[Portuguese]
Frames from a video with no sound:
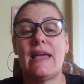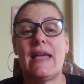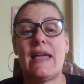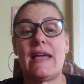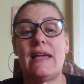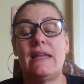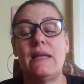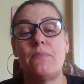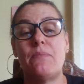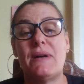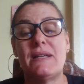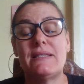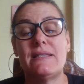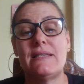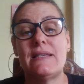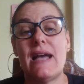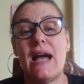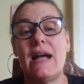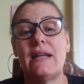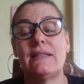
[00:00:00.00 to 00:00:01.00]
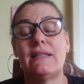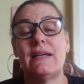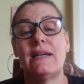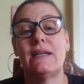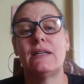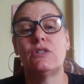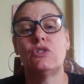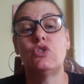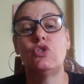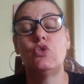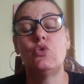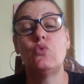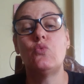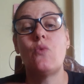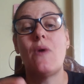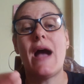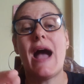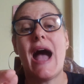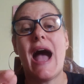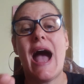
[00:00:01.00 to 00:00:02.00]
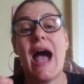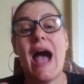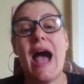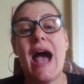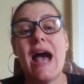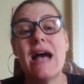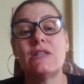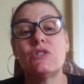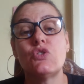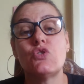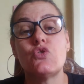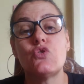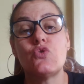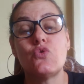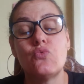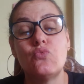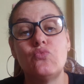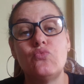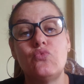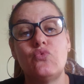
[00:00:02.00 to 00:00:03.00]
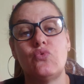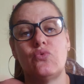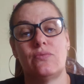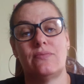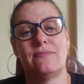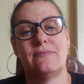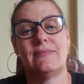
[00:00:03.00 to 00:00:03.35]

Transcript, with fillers: ela é baseada num assunto.